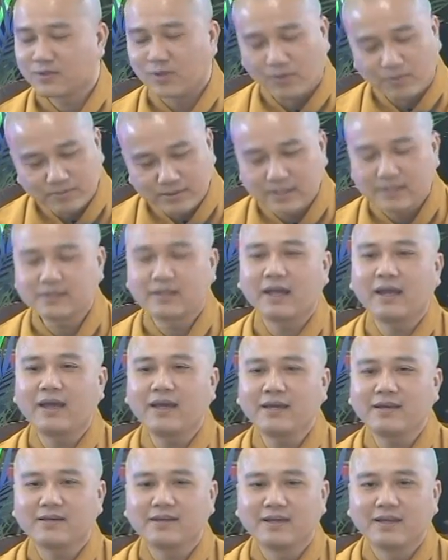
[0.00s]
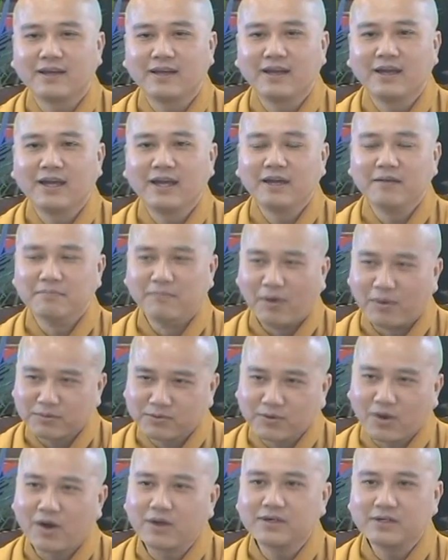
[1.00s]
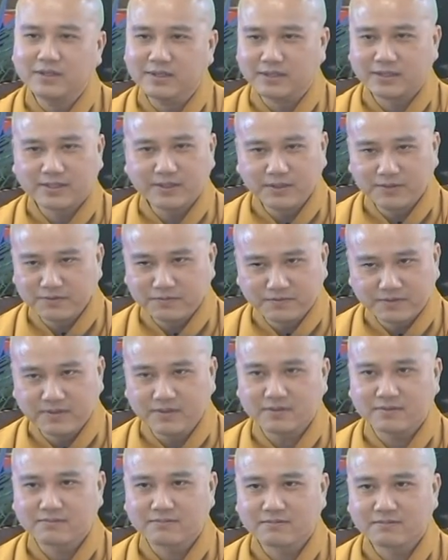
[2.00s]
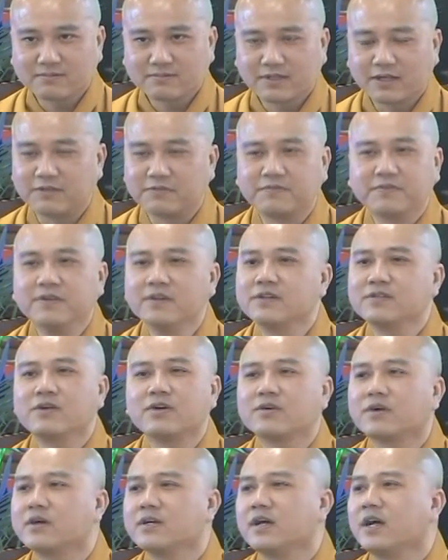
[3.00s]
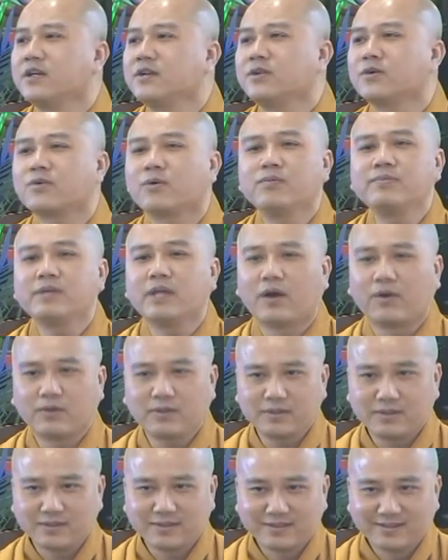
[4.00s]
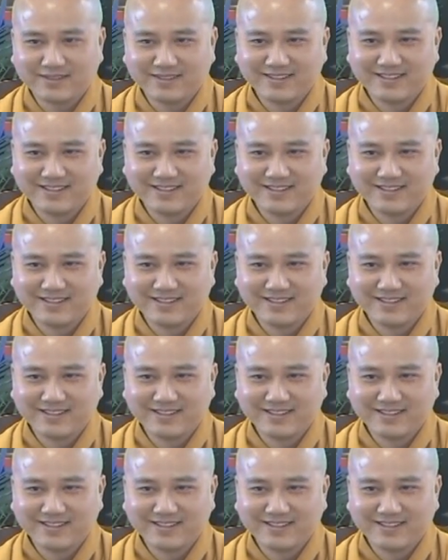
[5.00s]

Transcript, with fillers: Cũng như thế, một con người thiếu phước thì phước nó có đến nó cũng dội.